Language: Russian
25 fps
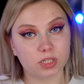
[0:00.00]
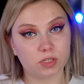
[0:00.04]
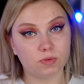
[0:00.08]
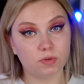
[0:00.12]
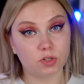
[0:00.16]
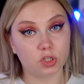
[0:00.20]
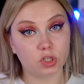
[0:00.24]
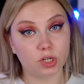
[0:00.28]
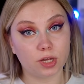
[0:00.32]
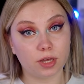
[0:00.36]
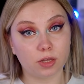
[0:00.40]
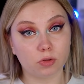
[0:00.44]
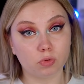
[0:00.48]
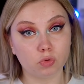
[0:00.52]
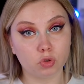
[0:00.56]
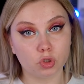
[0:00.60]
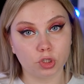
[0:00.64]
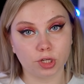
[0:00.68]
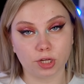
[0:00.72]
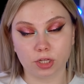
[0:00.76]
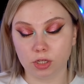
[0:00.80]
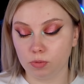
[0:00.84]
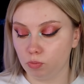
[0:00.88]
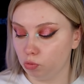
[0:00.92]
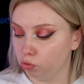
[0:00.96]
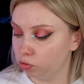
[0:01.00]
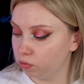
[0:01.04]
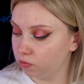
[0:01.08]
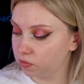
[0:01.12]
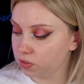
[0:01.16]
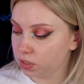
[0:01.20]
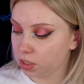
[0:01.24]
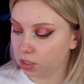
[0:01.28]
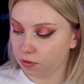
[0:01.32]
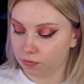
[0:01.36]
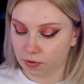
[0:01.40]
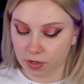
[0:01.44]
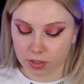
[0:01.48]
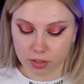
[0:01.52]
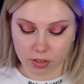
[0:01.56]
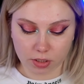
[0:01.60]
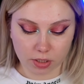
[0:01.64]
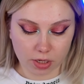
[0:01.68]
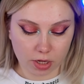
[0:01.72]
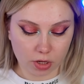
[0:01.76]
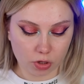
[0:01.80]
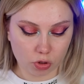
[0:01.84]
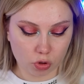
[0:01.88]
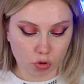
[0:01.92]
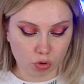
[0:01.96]
Посвежее тушь я не буду вскрывать,
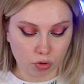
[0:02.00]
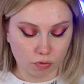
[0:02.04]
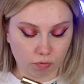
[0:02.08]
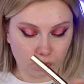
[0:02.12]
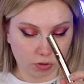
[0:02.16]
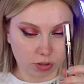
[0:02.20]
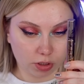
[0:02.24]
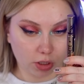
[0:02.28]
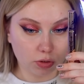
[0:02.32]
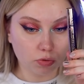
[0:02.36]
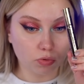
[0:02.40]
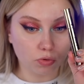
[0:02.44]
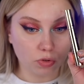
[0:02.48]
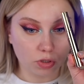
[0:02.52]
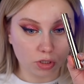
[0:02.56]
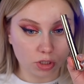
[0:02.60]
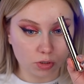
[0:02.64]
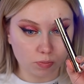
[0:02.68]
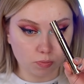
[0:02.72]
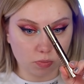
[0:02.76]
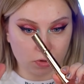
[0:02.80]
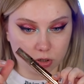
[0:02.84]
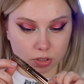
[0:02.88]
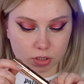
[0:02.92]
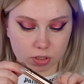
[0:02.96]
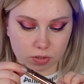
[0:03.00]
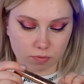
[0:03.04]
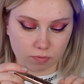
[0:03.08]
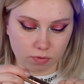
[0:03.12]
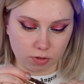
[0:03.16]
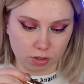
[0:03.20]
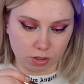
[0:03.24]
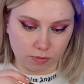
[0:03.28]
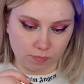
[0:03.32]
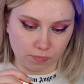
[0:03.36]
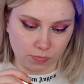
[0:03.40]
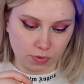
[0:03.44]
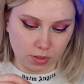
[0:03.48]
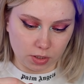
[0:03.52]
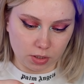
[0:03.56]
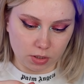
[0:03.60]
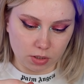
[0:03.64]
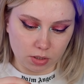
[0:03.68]
я еще вот эту не использовала.